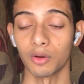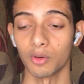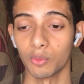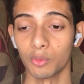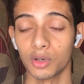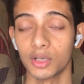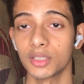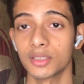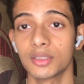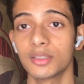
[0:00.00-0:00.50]

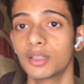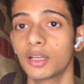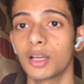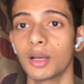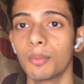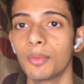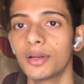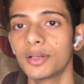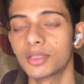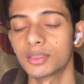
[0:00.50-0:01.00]
उल्टी सीधे
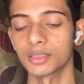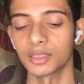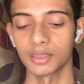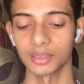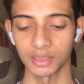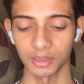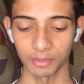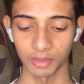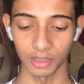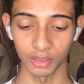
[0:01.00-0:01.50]
कमेंट्स
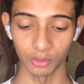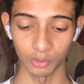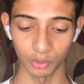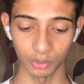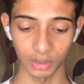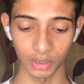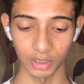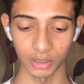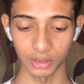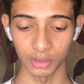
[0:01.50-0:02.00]
करते मैं
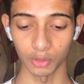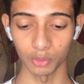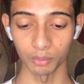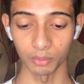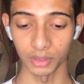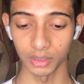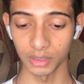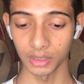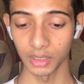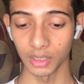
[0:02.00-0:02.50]
इग्नोर करता हूँ
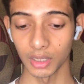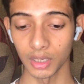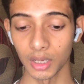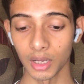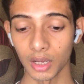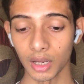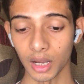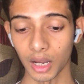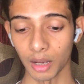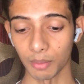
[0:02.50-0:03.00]
बट
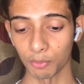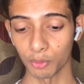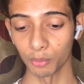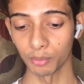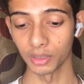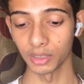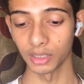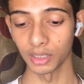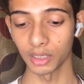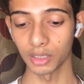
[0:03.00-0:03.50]
आपको
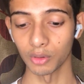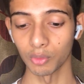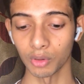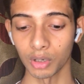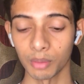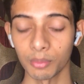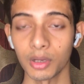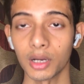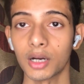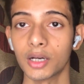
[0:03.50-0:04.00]
मैं ये
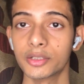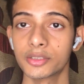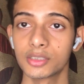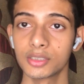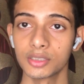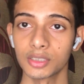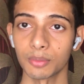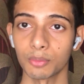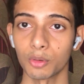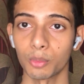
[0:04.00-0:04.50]
कहूँगा मैं हर
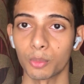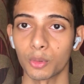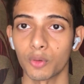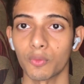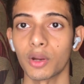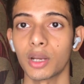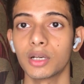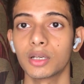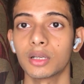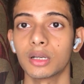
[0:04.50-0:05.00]
चीज़ आपको
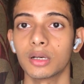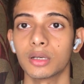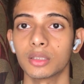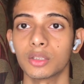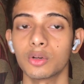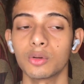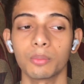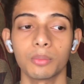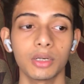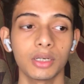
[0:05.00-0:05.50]
प्रोवाइड
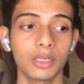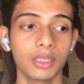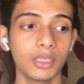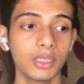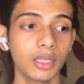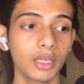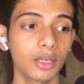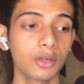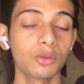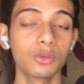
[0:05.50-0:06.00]
करता हूँ बट
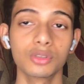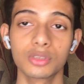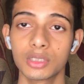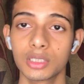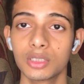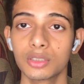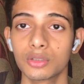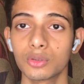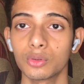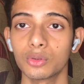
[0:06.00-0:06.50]
ये कुछ
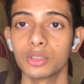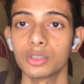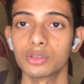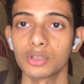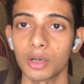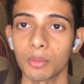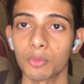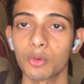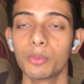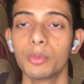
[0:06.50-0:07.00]
चीज़ें होती है
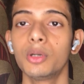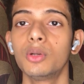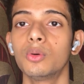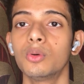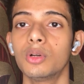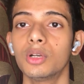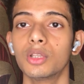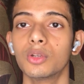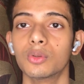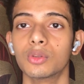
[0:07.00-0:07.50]
जो आपको भी
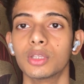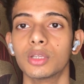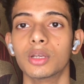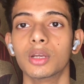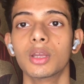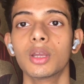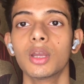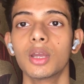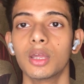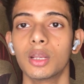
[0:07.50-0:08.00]
ढूंढनी होती है
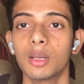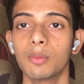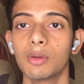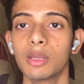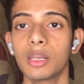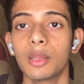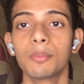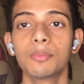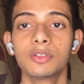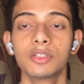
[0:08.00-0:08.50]

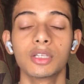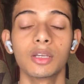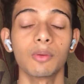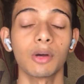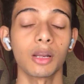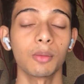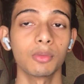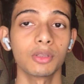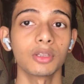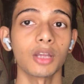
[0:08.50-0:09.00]
रिबेल एफ के
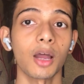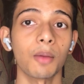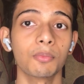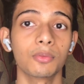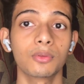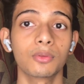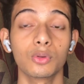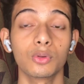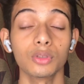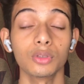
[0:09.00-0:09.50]
बारे में से
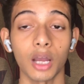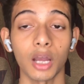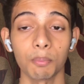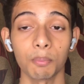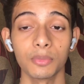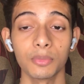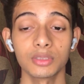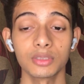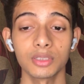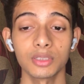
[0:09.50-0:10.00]
आपको
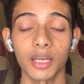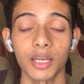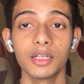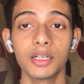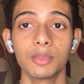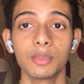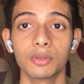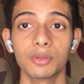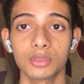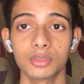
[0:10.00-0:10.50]
आप में से
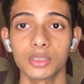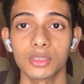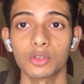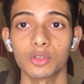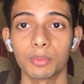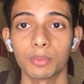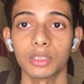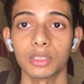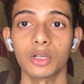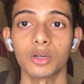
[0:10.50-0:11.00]
90 परसेंट
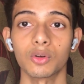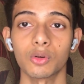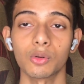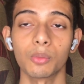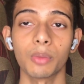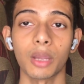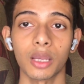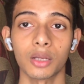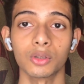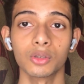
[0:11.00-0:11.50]
को पता होगा वो
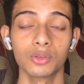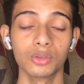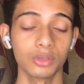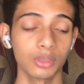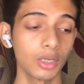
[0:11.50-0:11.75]
बैंगलोर